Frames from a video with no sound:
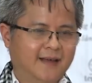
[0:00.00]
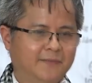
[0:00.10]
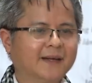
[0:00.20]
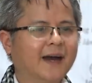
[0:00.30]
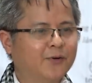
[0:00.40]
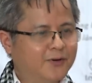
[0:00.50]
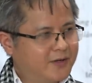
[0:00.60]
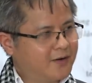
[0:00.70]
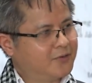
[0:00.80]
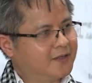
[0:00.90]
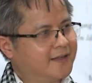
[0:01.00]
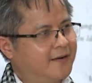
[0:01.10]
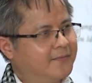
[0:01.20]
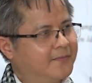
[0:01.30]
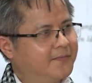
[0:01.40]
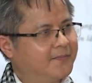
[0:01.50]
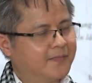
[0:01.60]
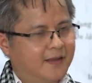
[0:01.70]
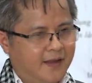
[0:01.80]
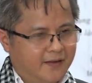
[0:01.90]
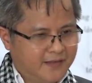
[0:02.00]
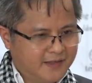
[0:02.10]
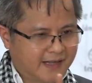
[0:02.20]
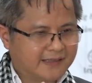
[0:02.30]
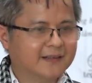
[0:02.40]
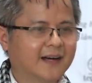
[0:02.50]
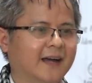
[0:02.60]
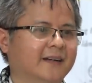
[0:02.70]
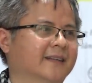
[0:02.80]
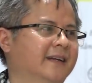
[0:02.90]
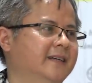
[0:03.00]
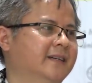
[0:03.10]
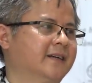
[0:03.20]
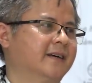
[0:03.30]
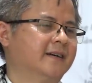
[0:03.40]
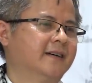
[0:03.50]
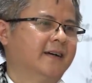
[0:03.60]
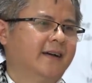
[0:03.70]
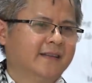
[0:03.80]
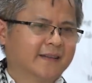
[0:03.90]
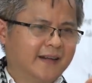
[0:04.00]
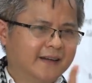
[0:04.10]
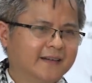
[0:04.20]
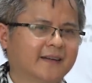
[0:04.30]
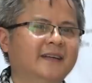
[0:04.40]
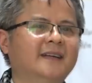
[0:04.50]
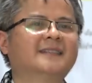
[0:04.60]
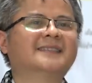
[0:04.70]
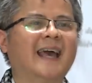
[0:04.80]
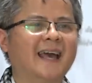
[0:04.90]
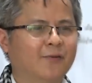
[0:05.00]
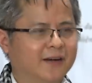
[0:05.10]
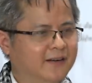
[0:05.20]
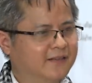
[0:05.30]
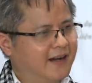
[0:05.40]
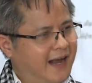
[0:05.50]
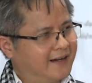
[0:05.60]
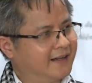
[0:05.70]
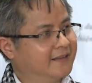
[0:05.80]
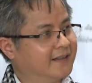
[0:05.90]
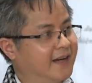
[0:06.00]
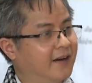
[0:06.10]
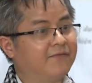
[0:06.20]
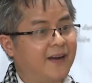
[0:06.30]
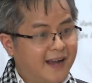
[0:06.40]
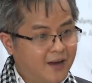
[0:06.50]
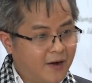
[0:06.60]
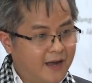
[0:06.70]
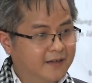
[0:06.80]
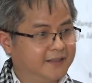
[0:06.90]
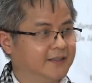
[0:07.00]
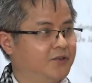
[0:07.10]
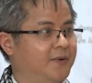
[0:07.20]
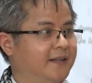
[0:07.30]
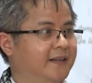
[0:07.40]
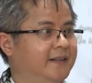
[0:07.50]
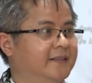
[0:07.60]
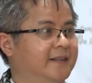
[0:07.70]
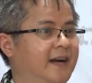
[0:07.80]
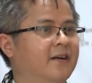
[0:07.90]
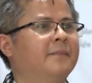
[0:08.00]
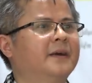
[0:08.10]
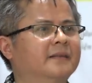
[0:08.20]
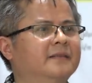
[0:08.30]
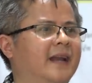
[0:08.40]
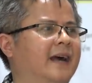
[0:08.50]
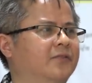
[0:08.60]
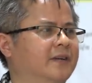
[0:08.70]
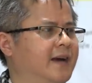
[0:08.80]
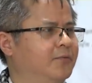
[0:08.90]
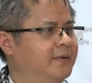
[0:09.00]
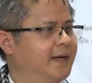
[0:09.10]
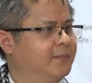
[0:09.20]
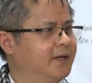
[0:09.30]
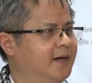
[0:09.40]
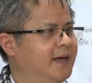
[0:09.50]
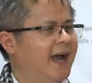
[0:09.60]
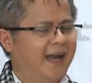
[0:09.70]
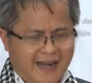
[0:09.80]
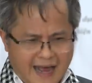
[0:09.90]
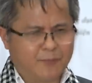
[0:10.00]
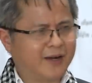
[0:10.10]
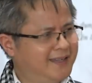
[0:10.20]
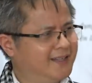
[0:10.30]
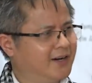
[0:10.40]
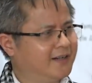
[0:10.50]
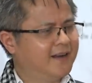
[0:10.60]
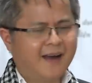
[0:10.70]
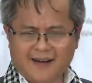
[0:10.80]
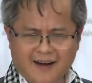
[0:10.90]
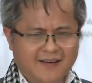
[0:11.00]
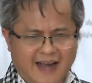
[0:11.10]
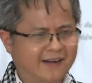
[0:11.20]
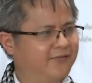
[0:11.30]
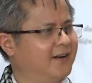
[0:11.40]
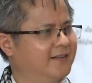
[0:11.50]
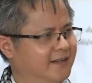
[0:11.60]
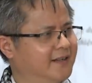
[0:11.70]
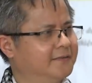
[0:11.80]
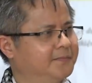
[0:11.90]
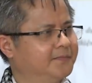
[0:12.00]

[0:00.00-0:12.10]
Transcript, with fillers: hãy biết đau cái nỗi đau của dân tộc phải nhìn thấy tương lai ở nơi thanh niên đó đó nhìn thanh niên nó đi xe ngoài đường nó lạng lách như thế nào văn hóa ứng xử của bạn thanh niên như thế nào biết tương lai của việt nam của mình nằm ở đó hãy làm một cái gì đó đi đừng có an phận nữa